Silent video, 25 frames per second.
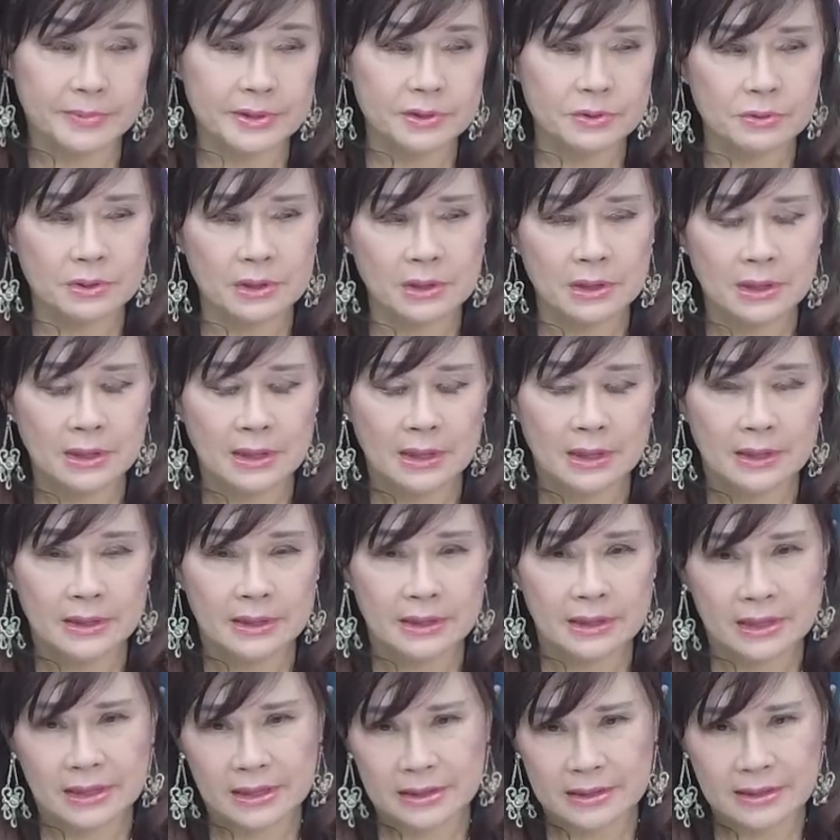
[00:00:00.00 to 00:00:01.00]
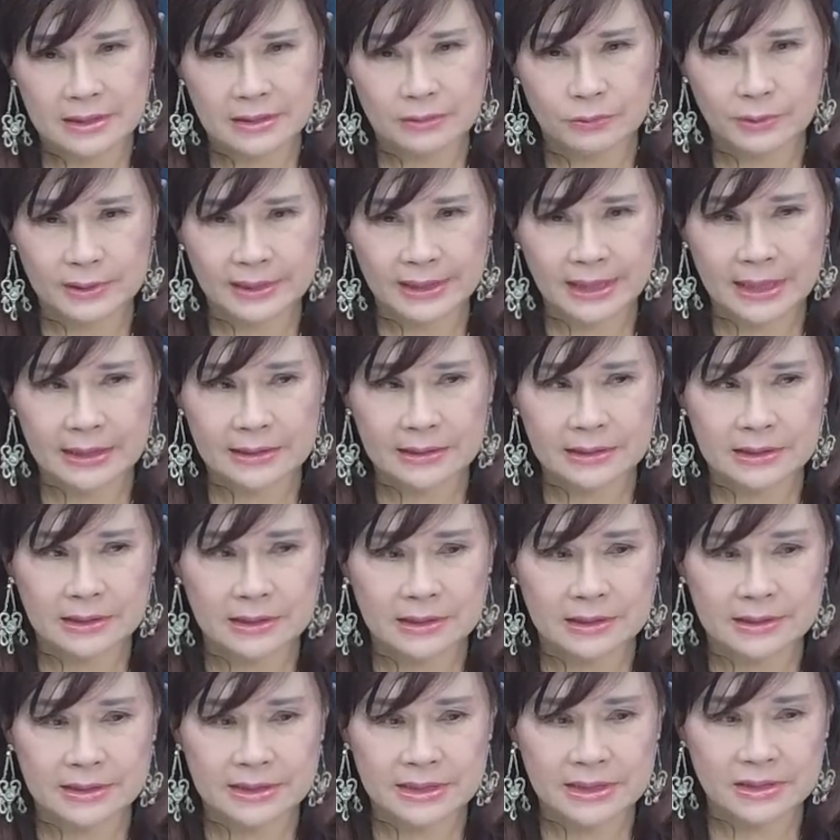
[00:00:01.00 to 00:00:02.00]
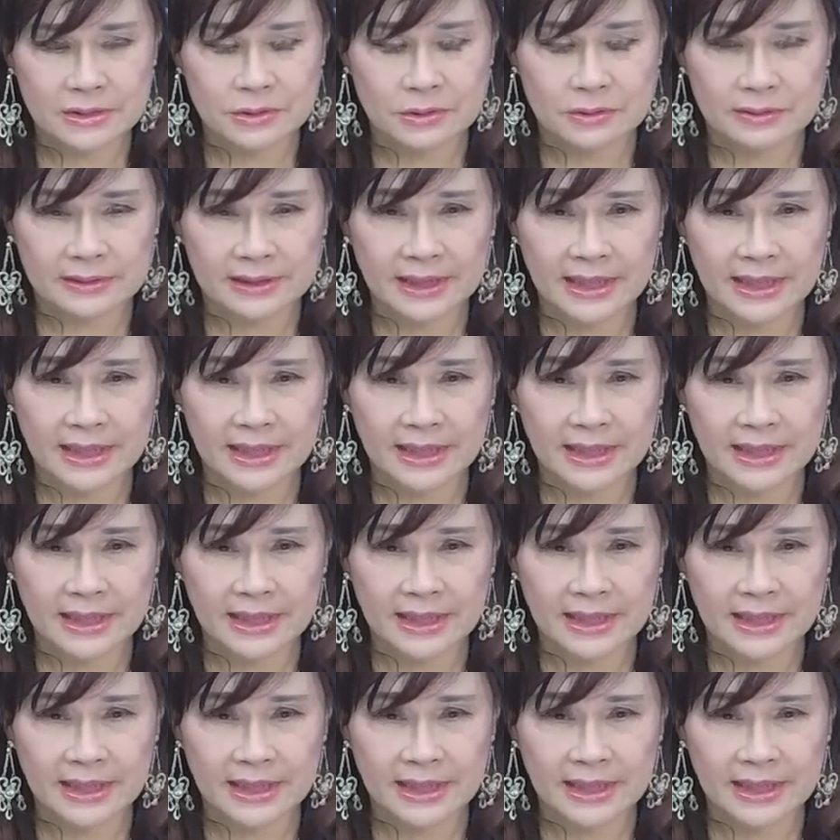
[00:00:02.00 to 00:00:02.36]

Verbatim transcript: 比如说你可能对他的这种